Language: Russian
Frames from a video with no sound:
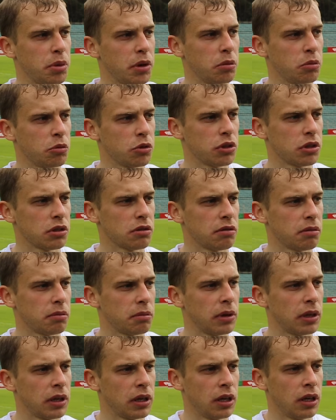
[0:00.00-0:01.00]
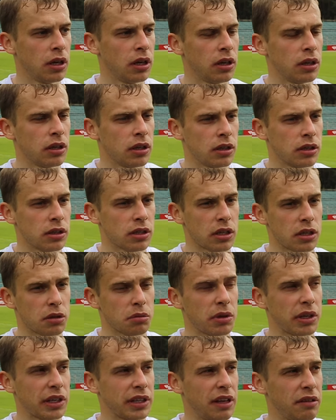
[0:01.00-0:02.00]
преимуществом,
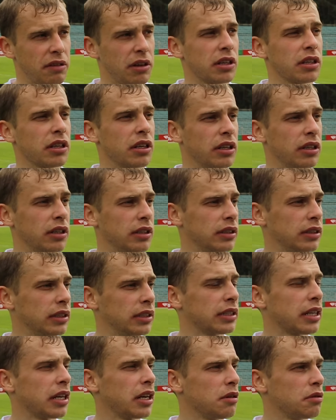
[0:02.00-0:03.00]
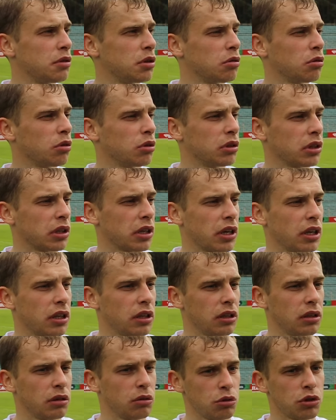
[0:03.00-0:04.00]
скажем так, наверное. И, скорее всего, он играл
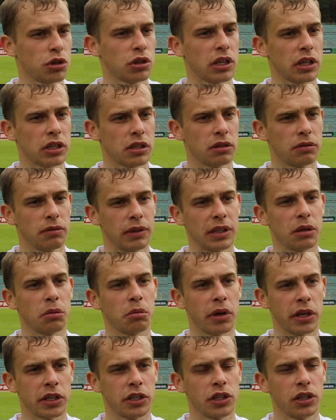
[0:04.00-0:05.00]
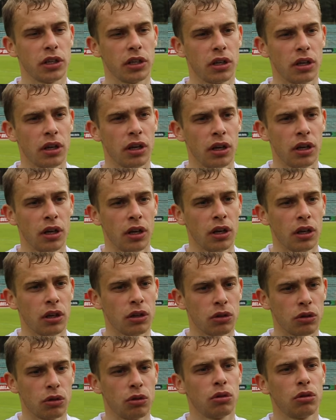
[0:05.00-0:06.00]
лучше нас в этом матче.
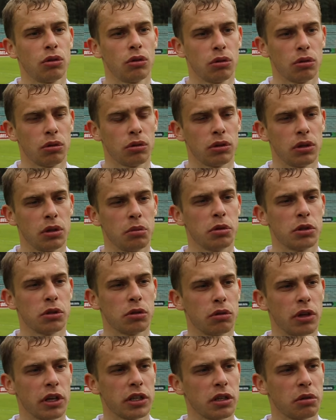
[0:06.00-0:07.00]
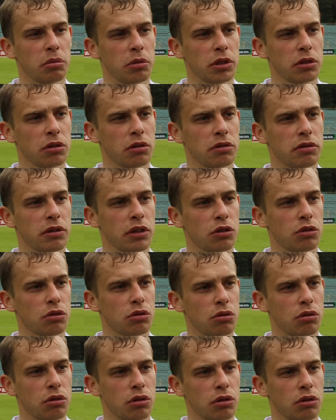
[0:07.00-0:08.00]
Но не без удачи обошлось в нашу
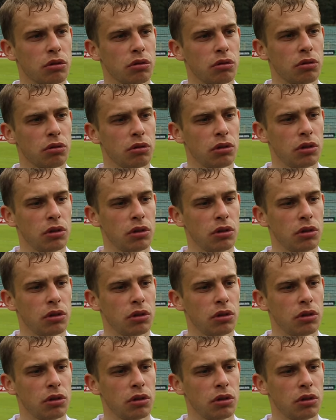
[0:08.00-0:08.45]
сторону.